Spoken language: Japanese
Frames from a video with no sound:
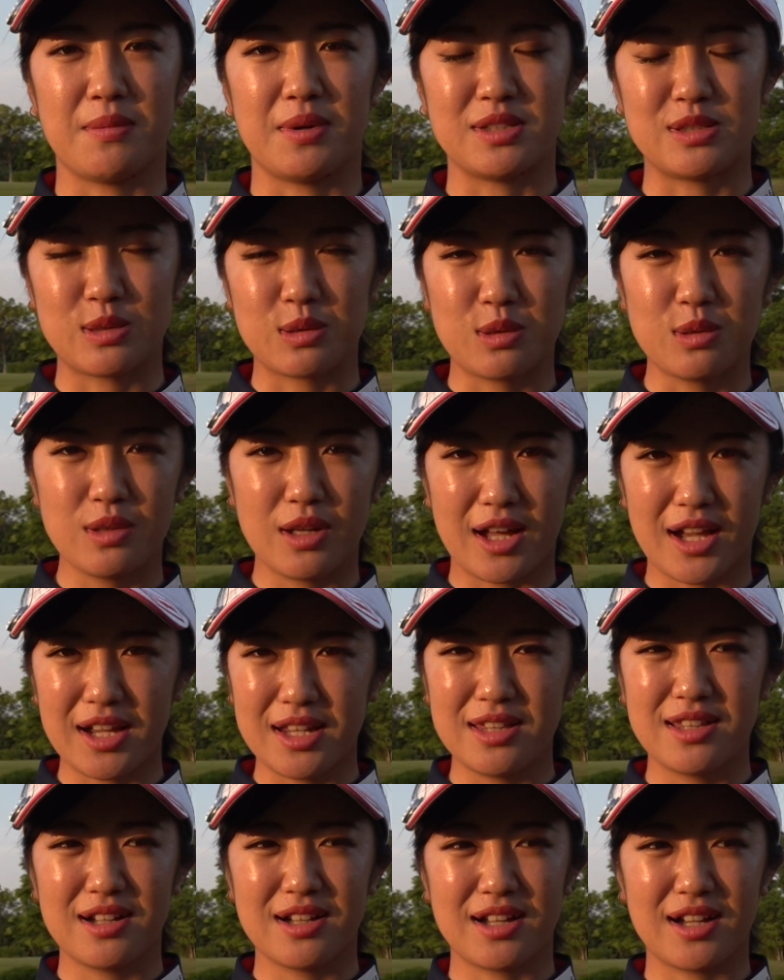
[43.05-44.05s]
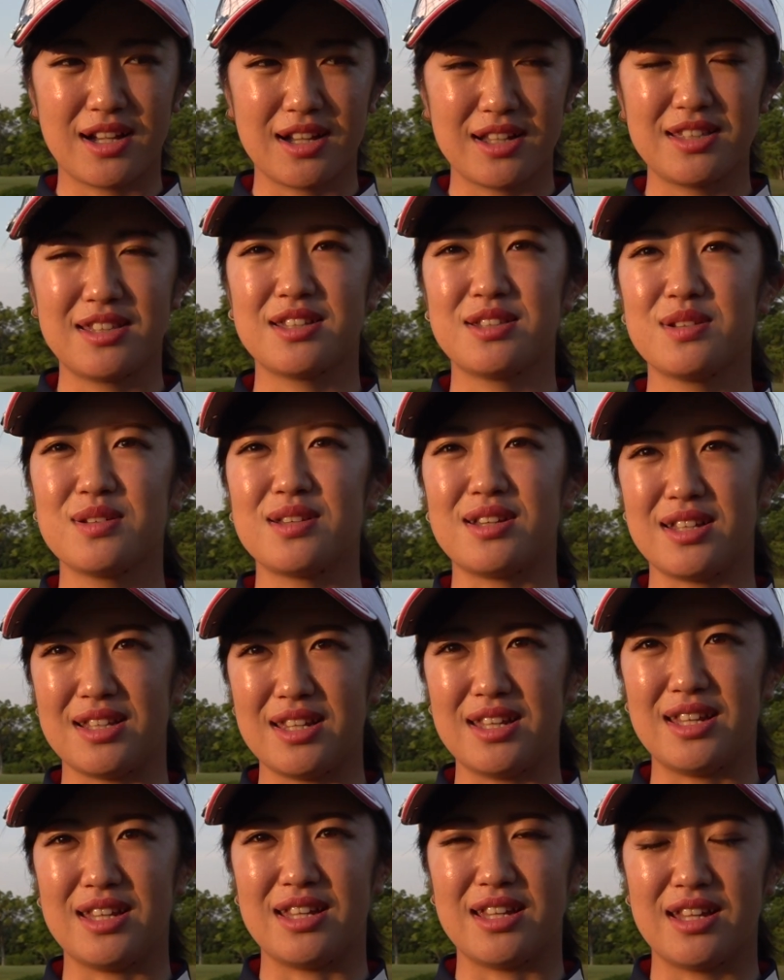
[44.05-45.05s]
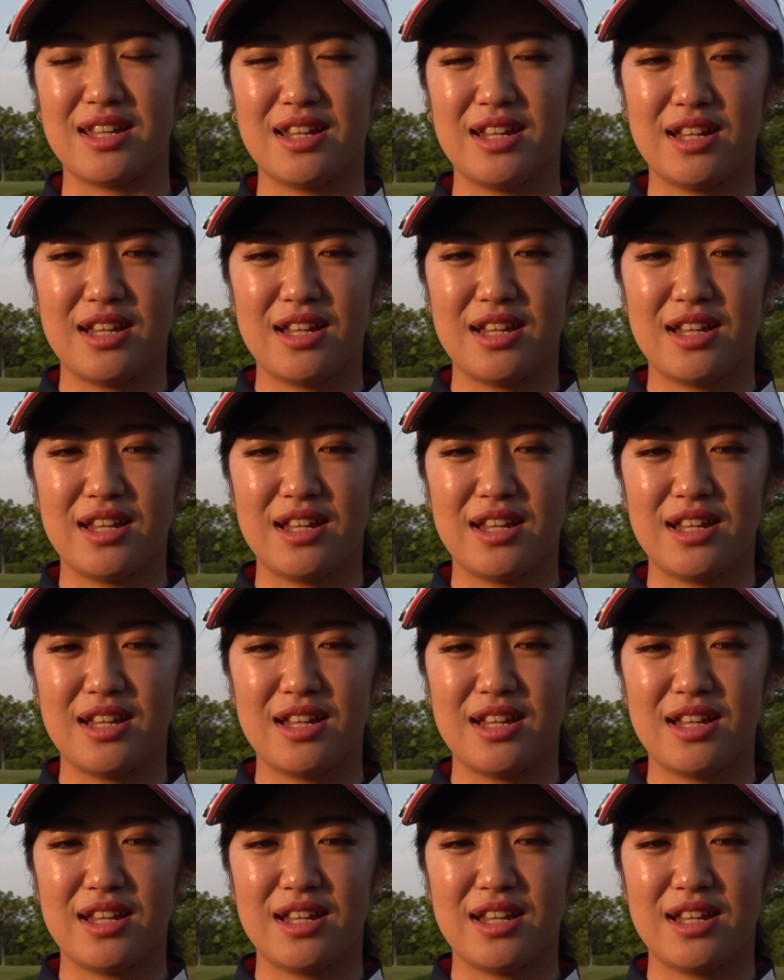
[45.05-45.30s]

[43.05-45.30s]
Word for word: まあ、そこの間が空いた時に、